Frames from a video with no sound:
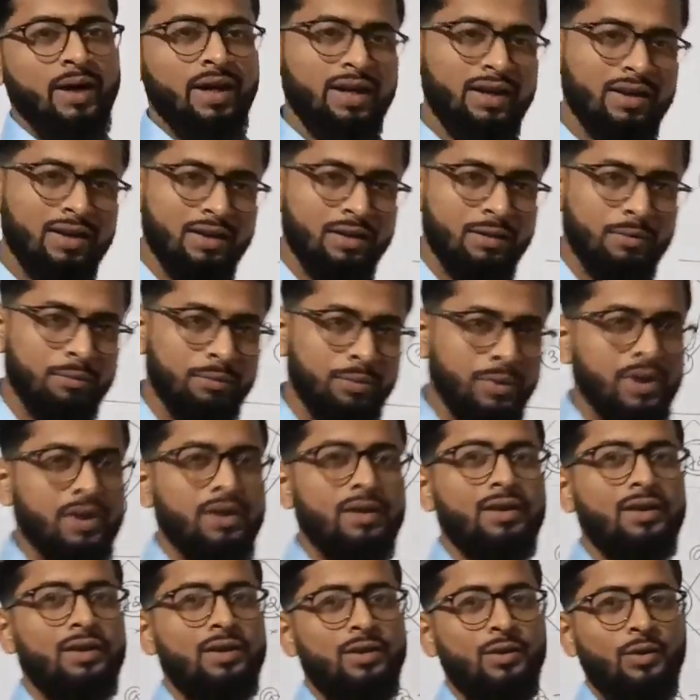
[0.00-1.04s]
इज माई बी
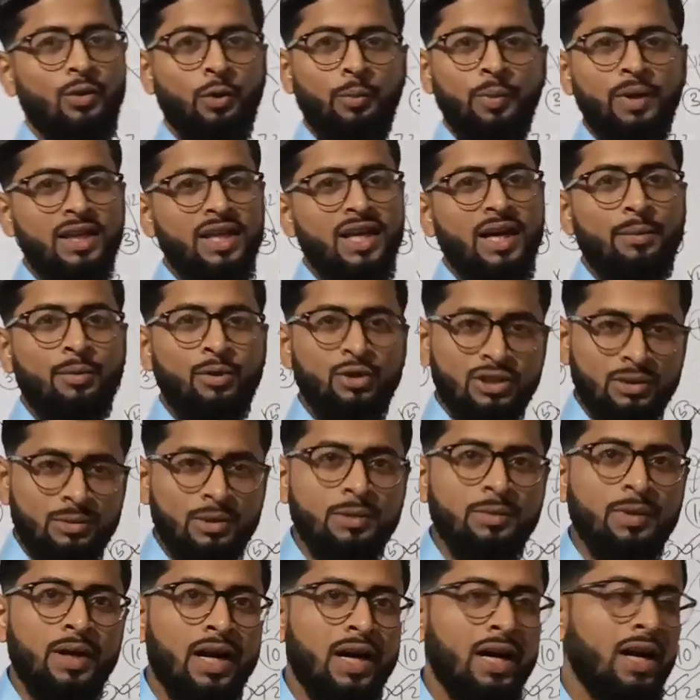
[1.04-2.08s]
उम्मीद है आपको
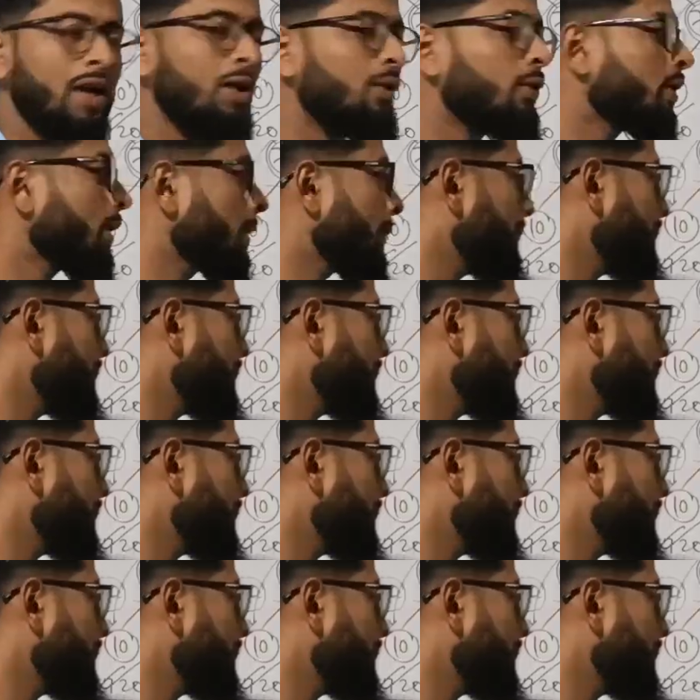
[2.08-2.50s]
समझ में आ रहा